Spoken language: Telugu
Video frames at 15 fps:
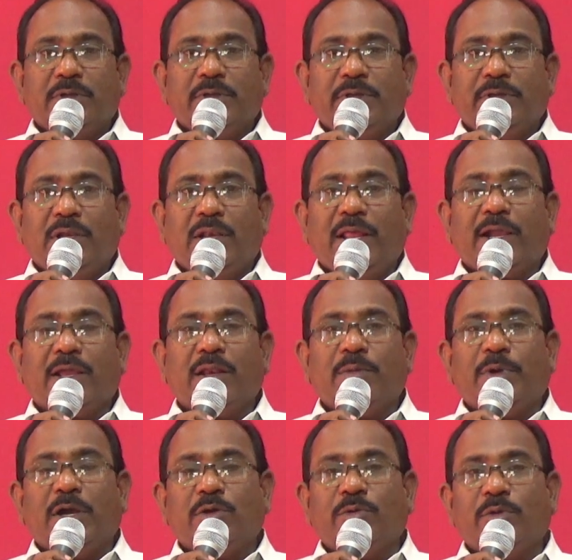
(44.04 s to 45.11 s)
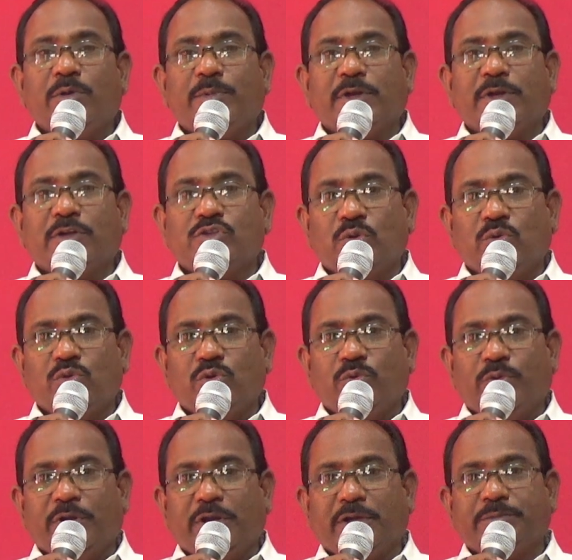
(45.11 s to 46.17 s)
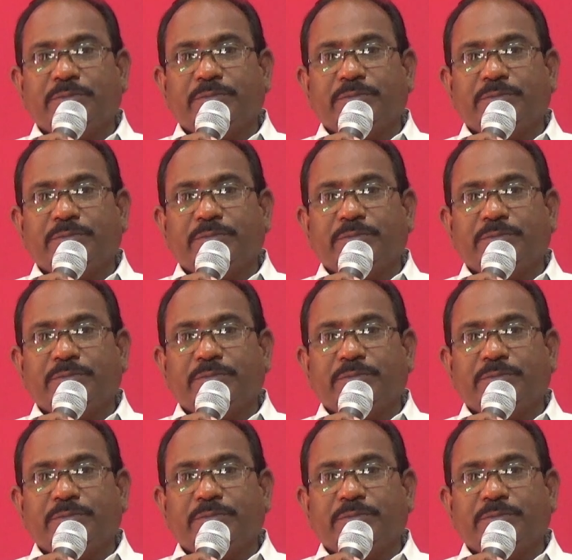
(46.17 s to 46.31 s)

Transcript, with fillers: ఈ లేఖన భాగంలో మనం చదువుతూ ఉంటాం